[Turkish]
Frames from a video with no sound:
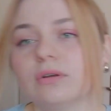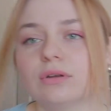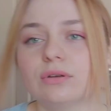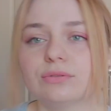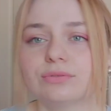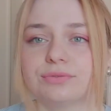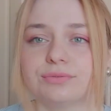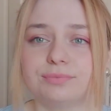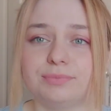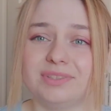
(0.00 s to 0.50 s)

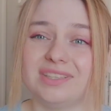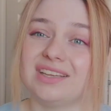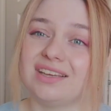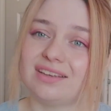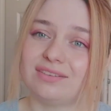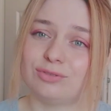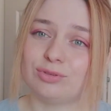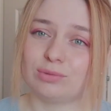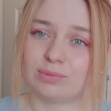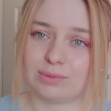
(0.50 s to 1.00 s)
Of, bir de
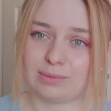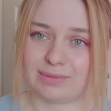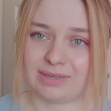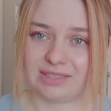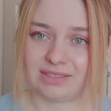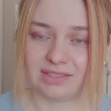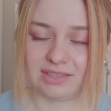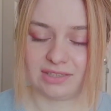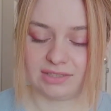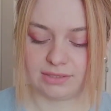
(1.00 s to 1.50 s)
ev
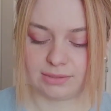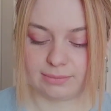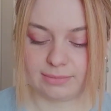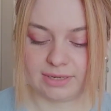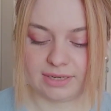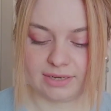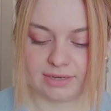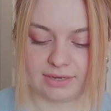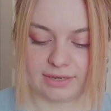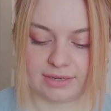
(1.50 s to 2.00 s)
toplamak lazım
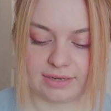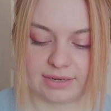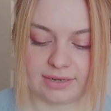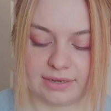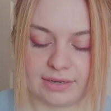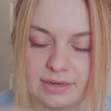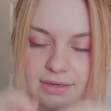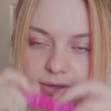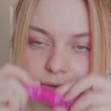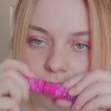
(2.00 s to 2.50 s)
her yer
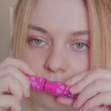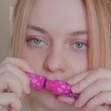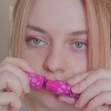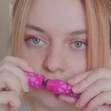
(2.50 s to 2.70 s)
her yerde.